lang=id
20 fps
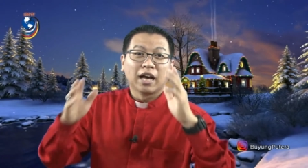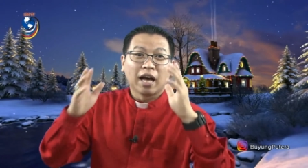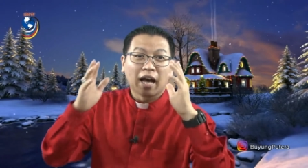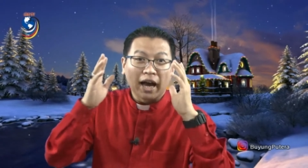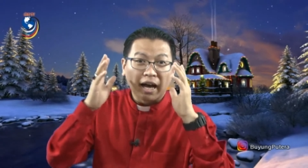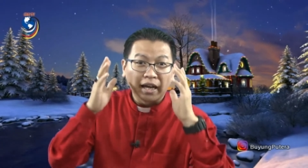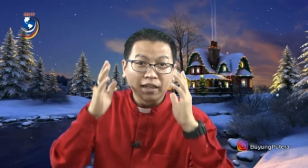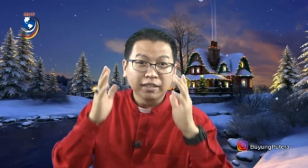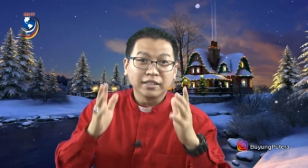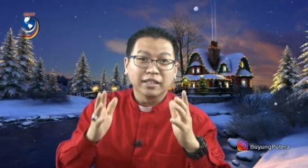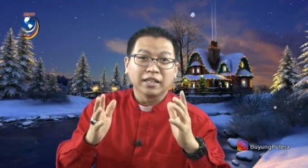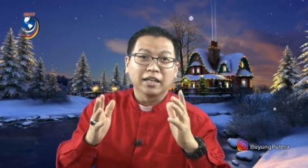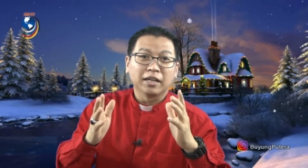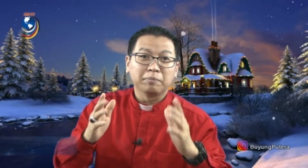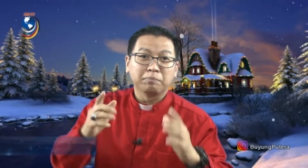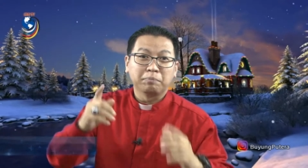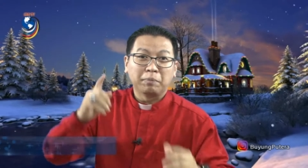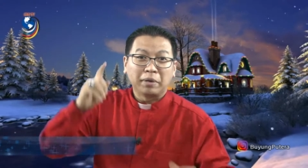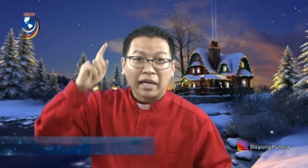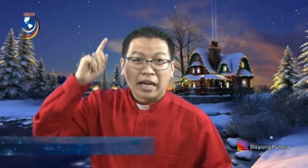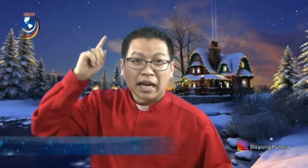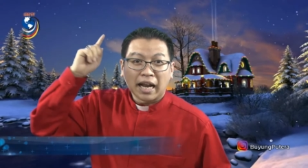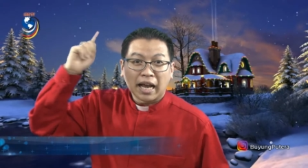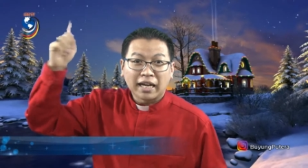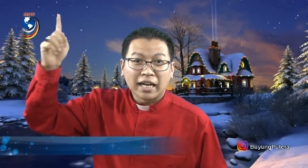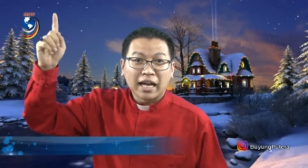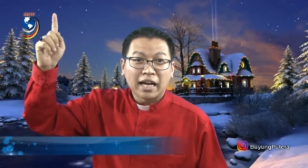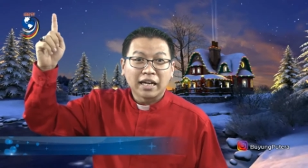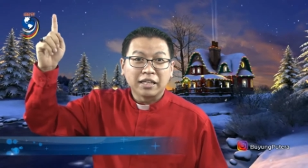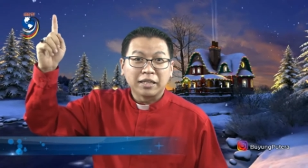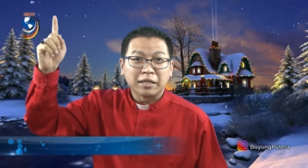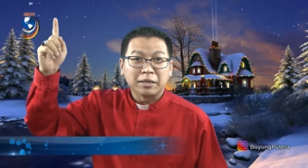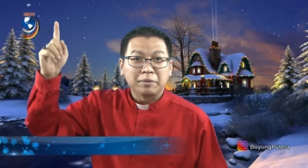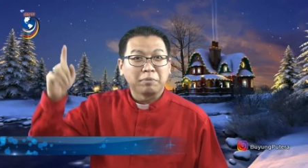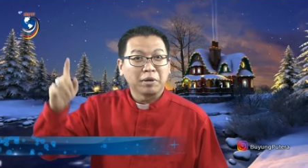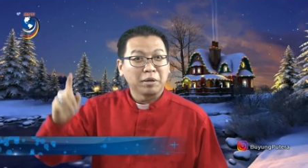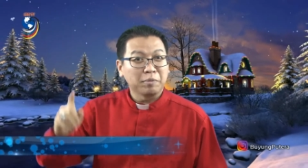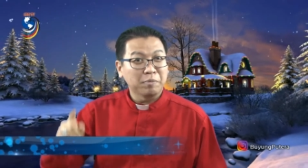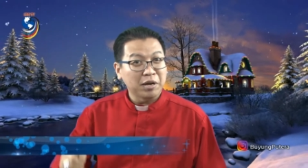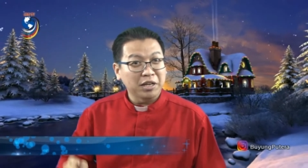hanya meneladani
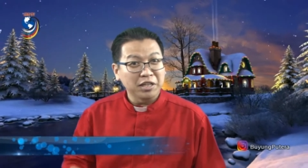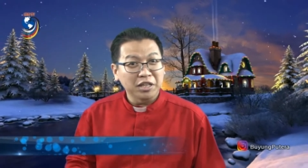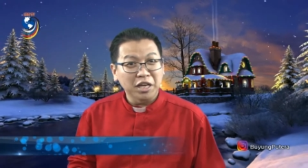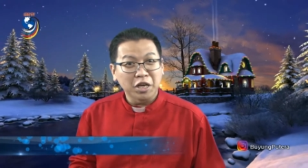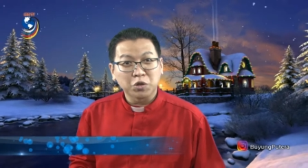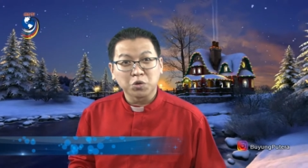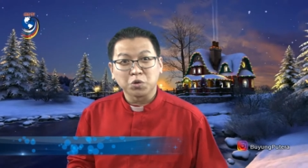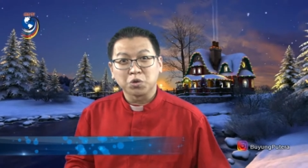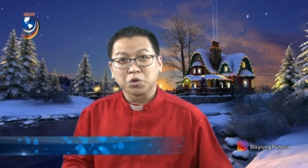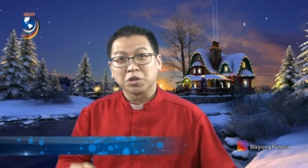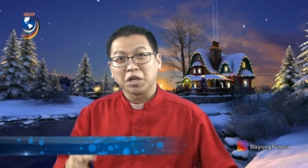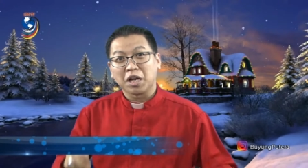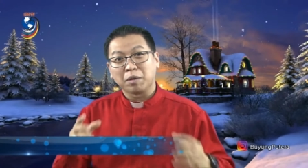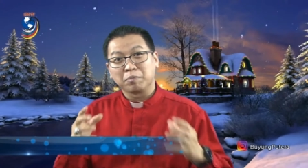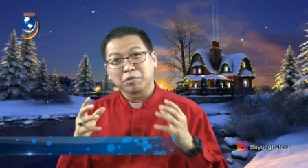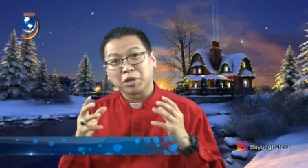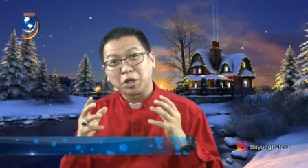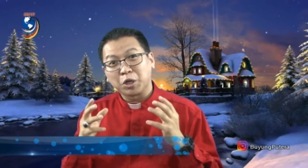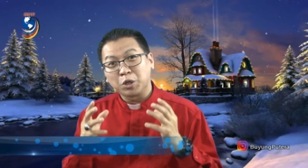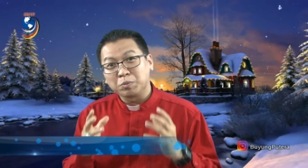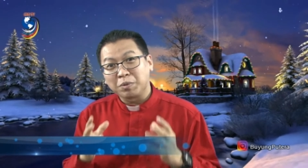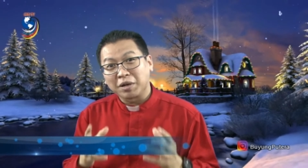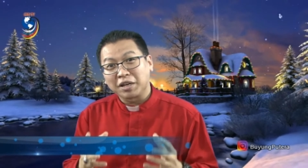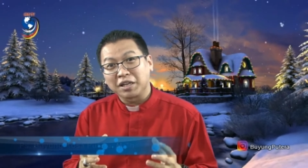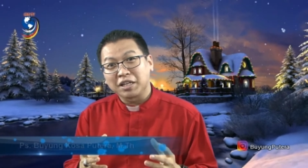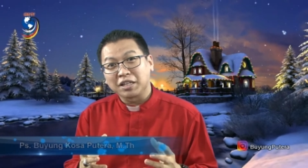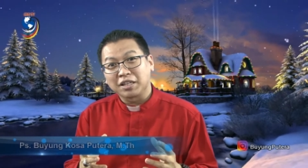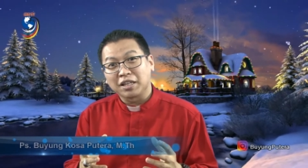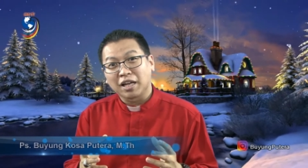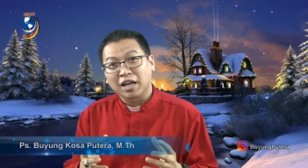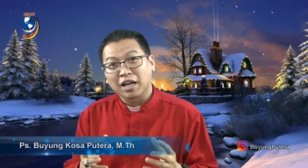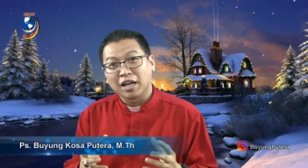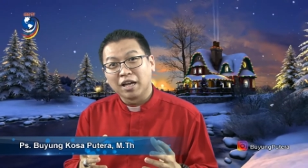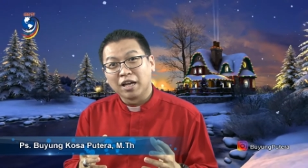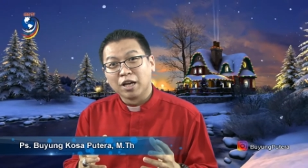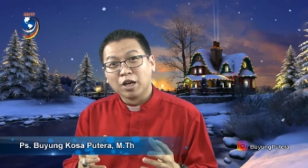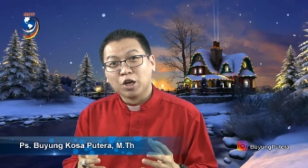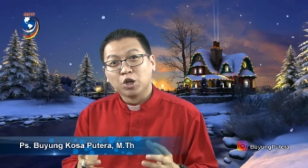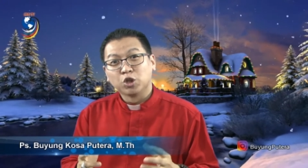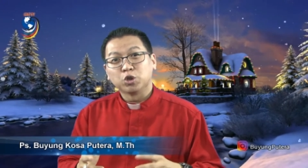pribadi Yesus dalam kehidupan kita
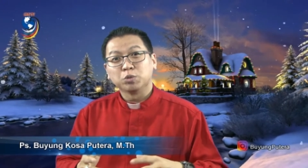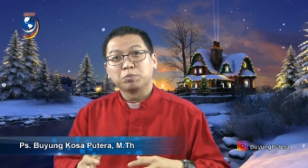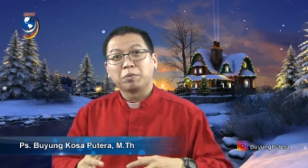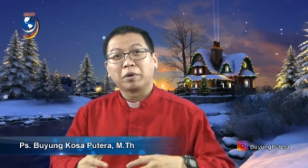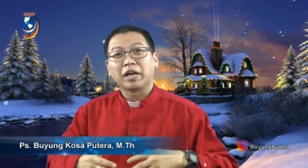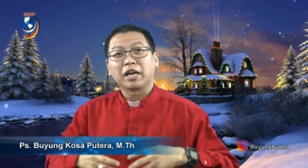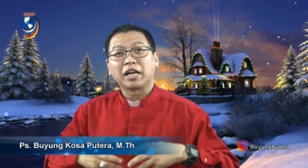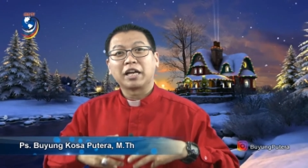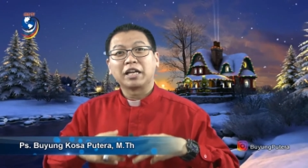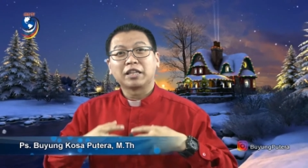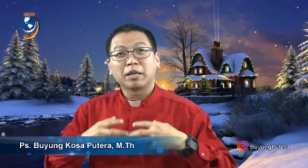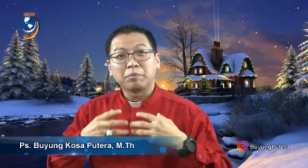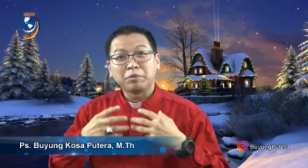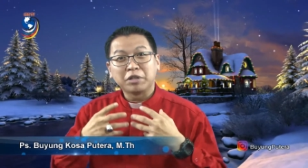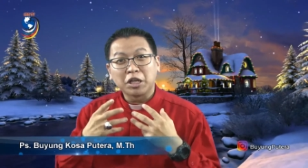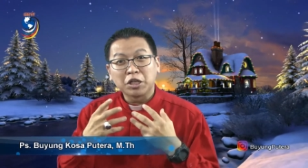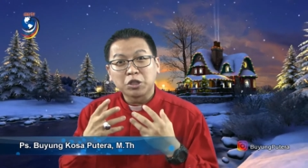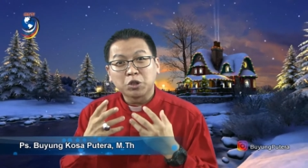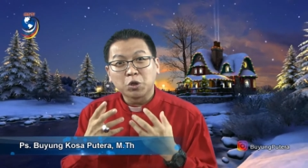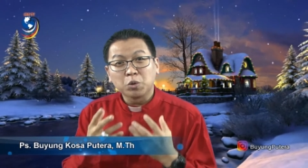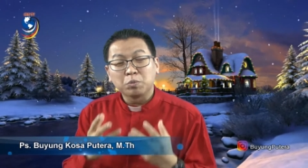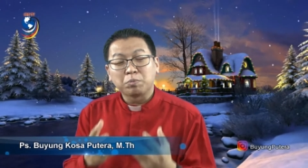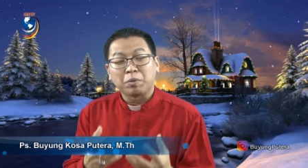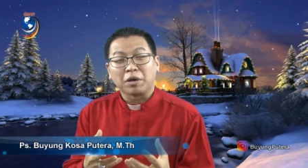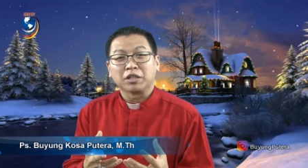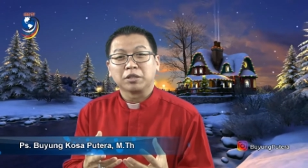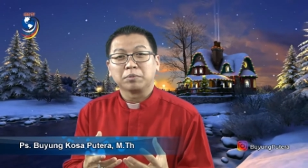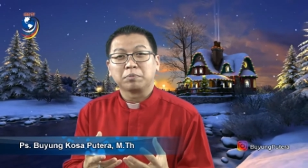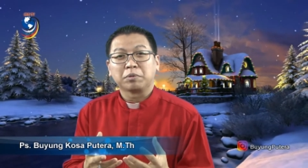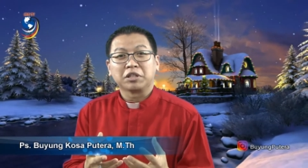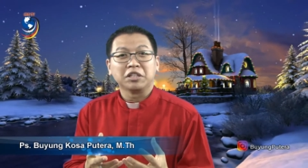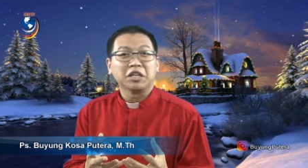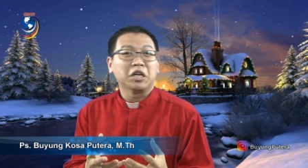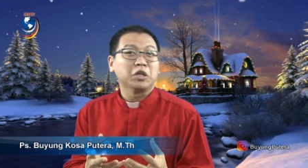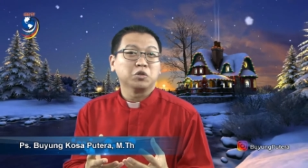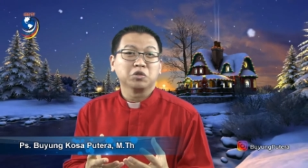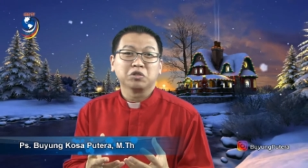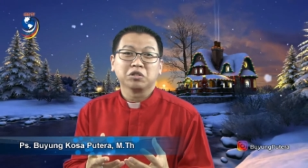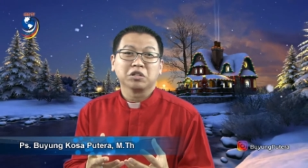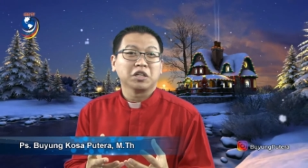supaya kita menjadi serupa seperti
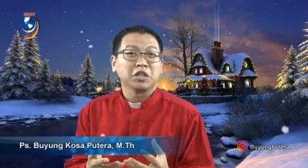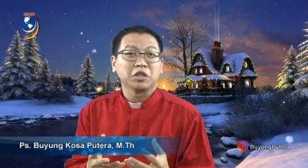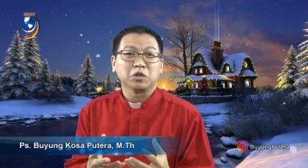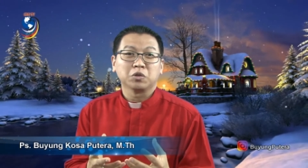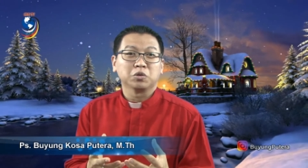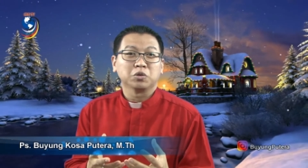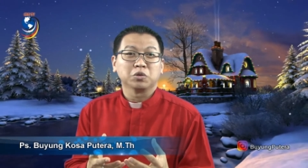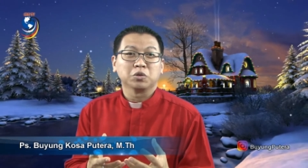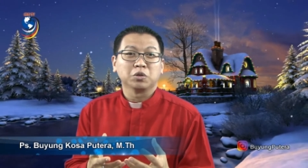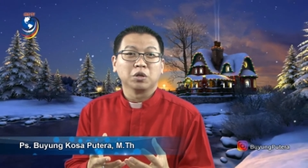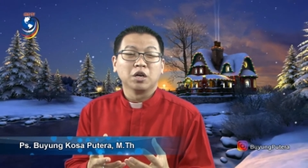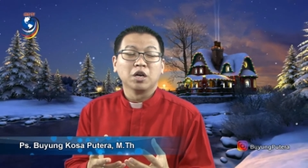Yesus Kristus.